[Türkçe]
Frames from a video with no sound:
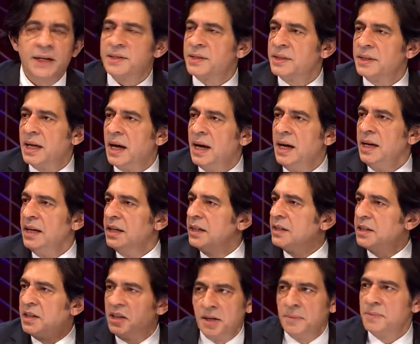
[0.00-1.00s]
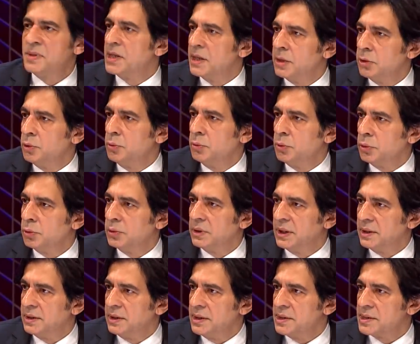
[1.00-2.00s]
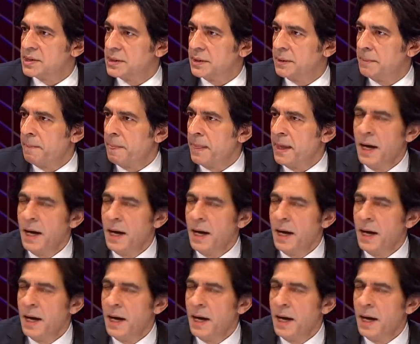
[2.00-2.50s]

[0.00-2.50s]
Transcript: Aslında kimsenin umurunda değilsin.